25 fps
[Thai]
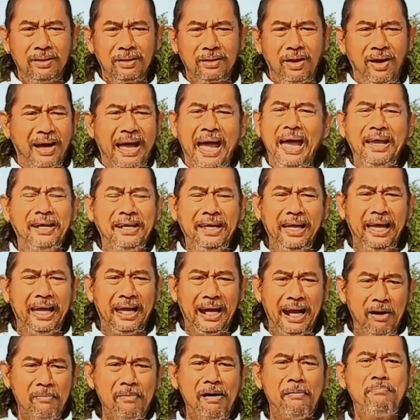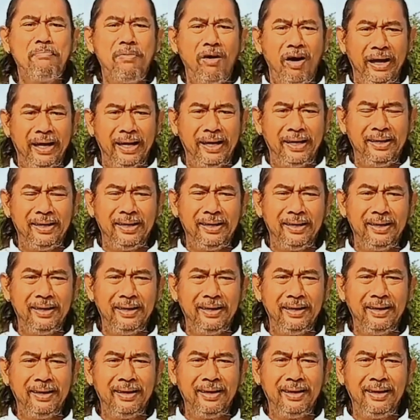ก็แค่นี้เองแล้วมาปล่อย
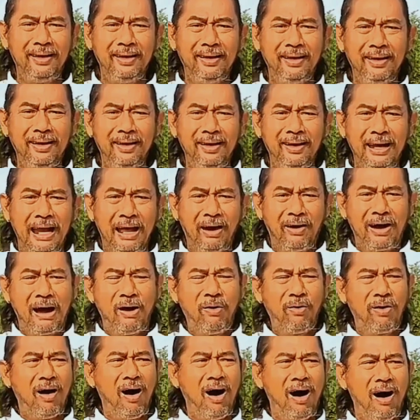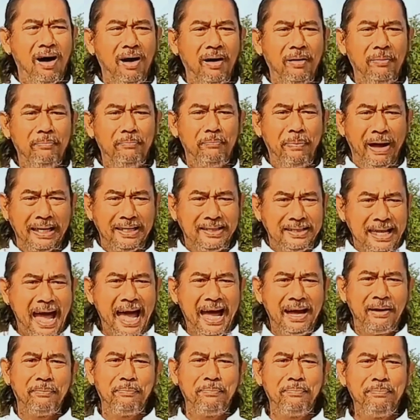แล้วเขาก็ไปแจ้
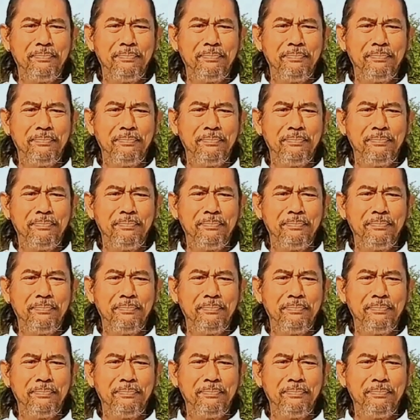ง